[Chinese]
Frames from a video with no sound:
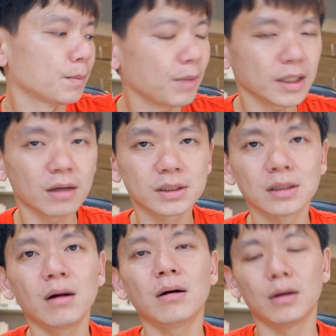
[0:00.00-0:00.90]
卖掉
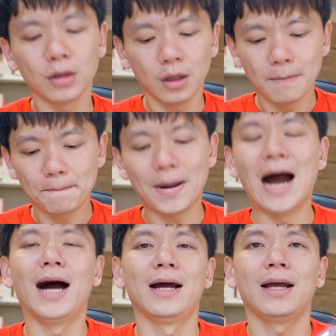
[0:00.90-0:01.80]
之后
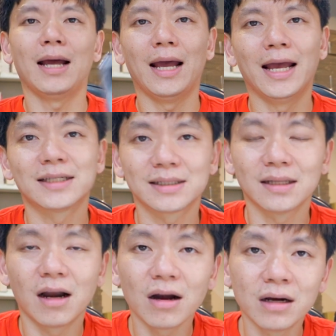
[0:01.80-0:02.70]
把 S
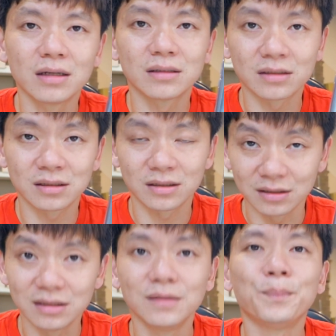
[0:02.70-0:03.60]
20